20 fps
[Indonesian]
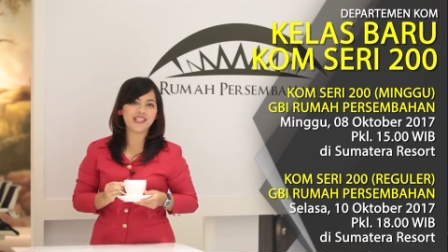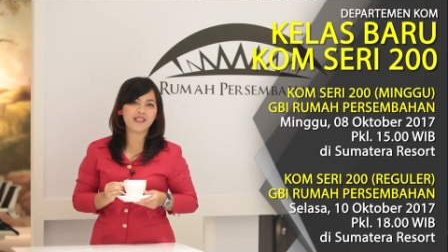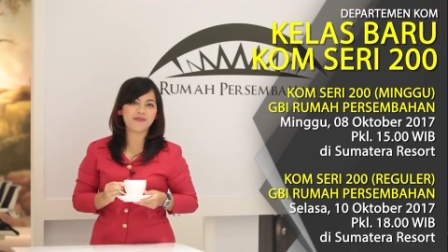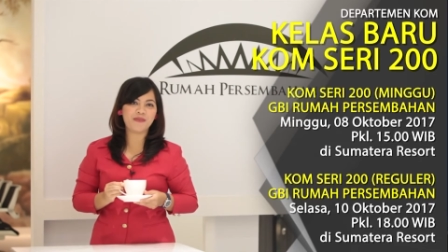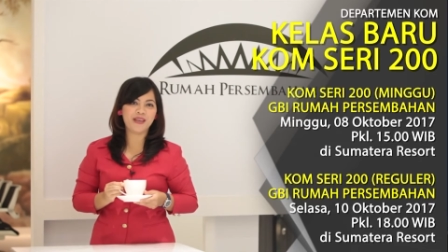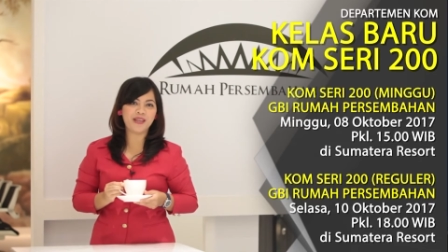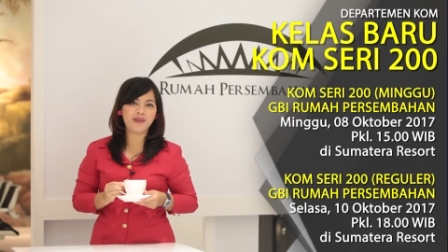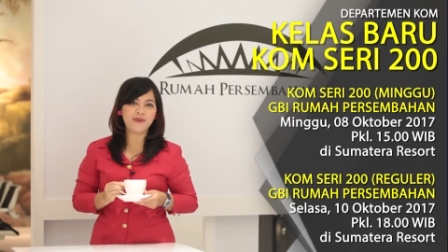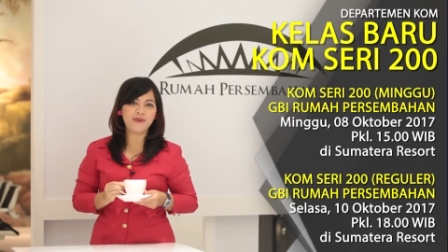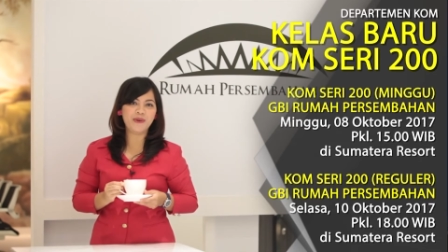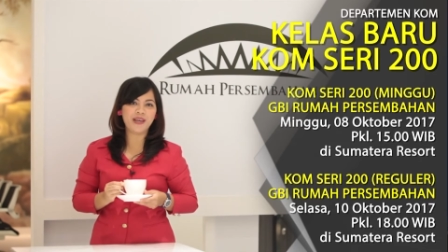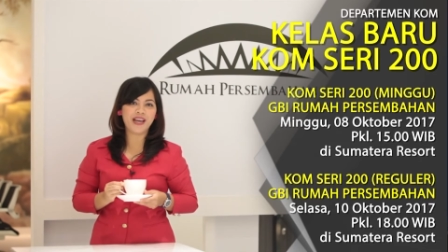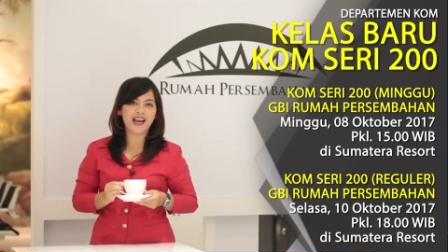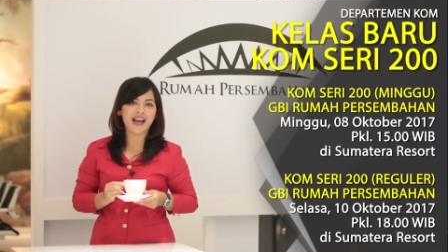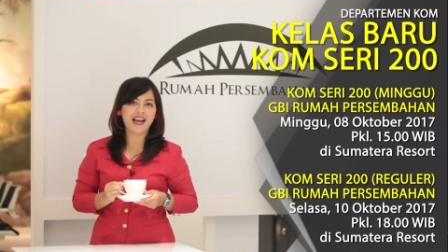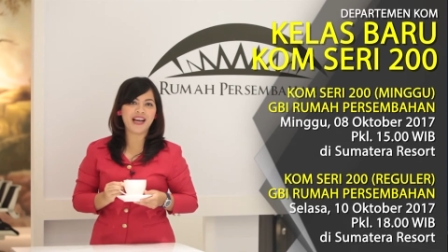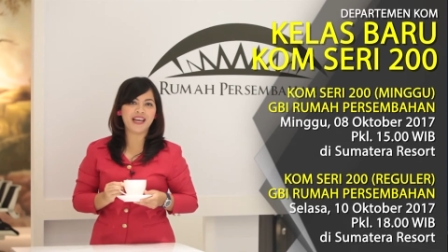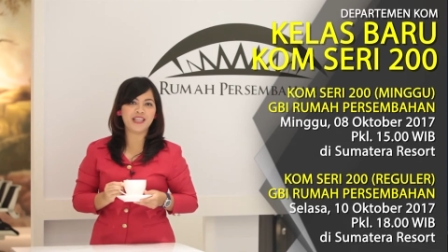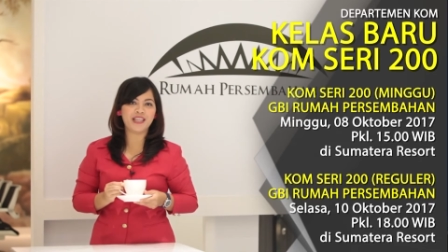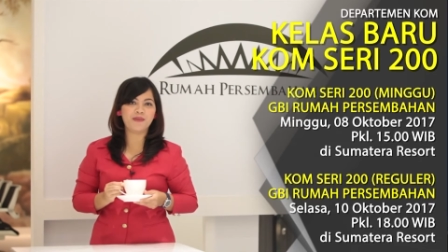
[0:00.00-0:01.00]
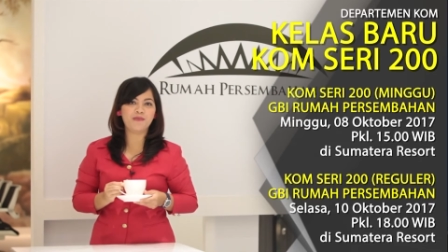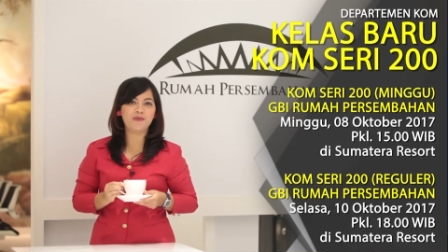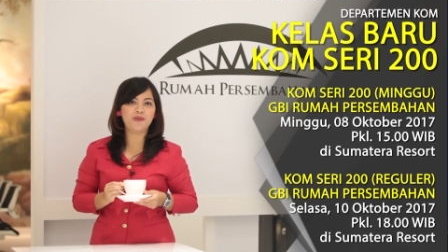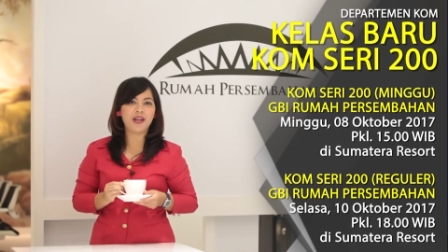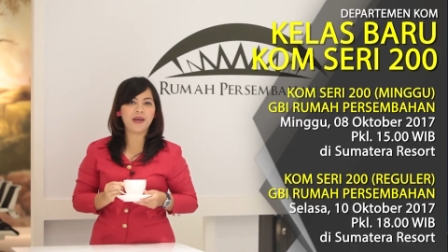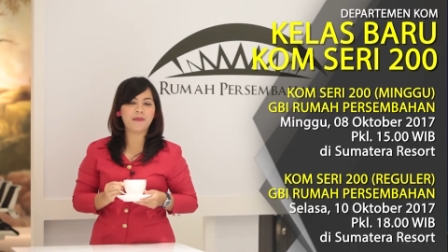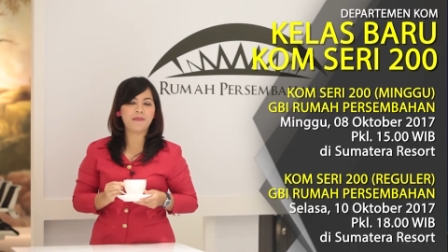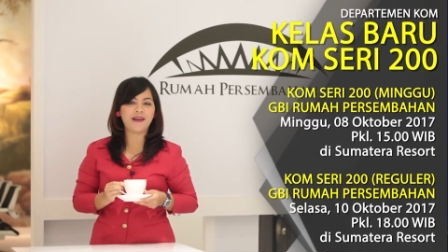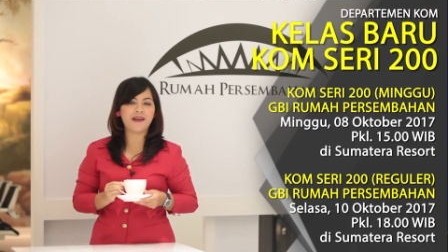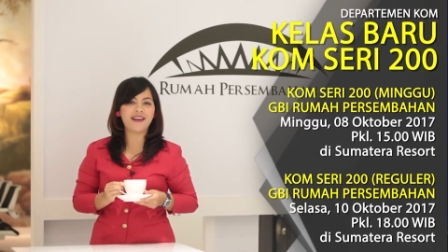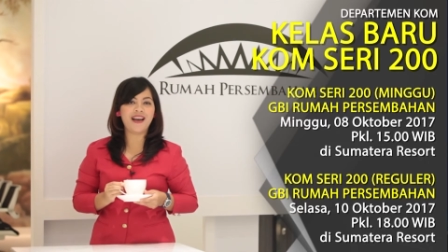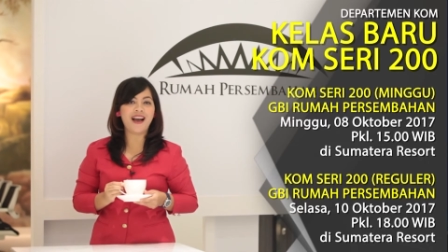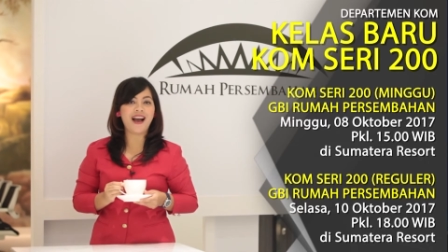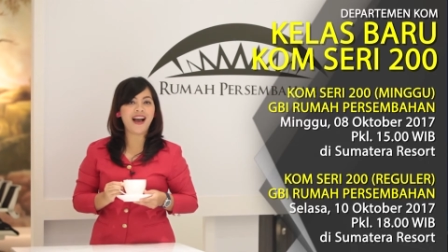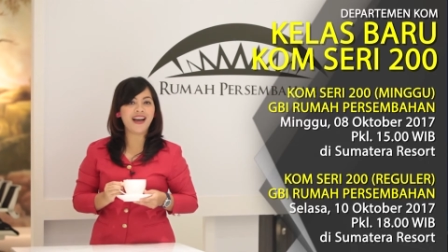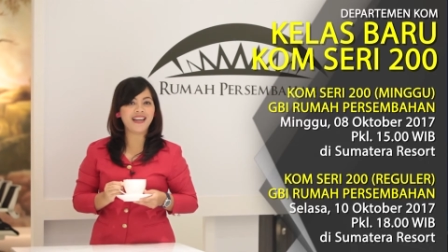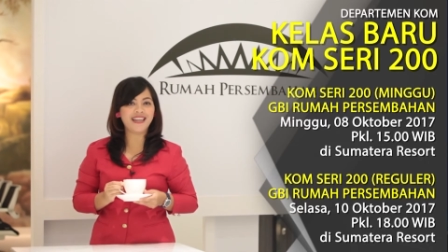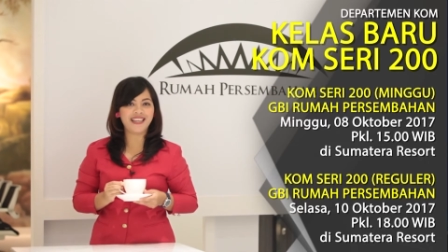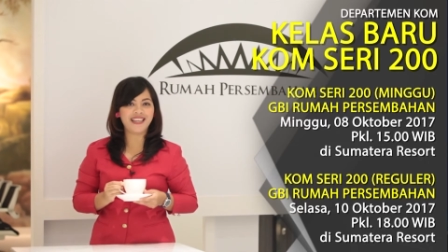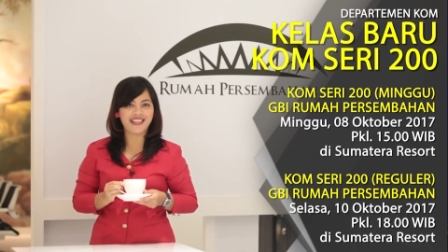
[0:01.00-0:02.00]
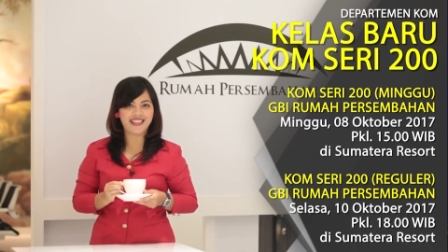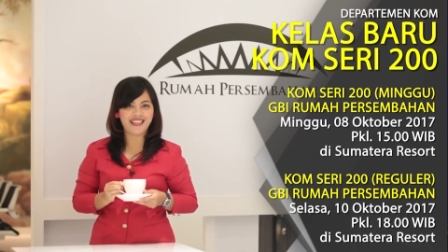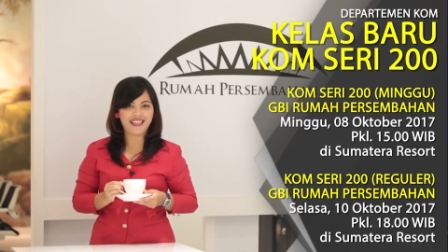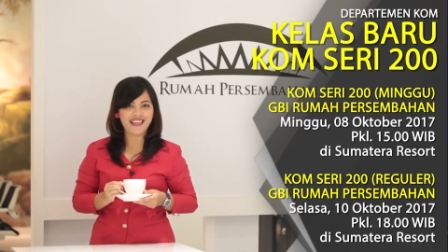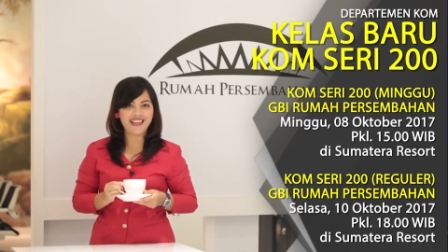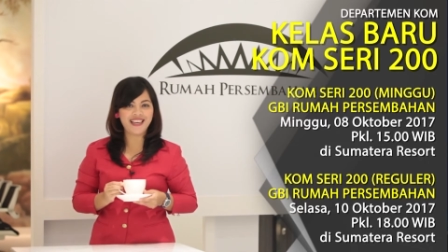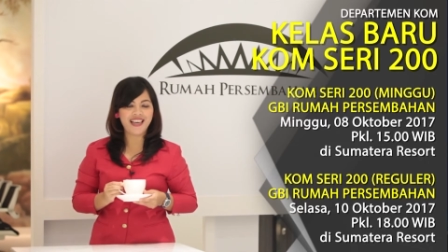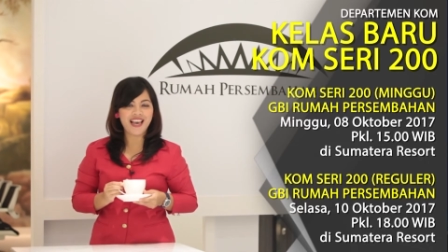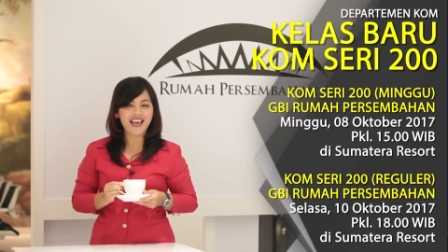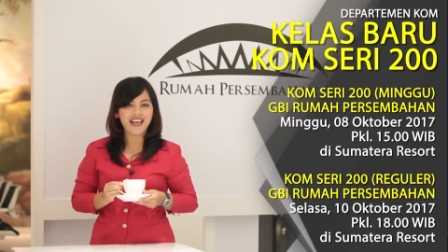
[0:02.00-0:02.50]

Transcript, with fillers: minggu yang akan dimulai pada hari ini,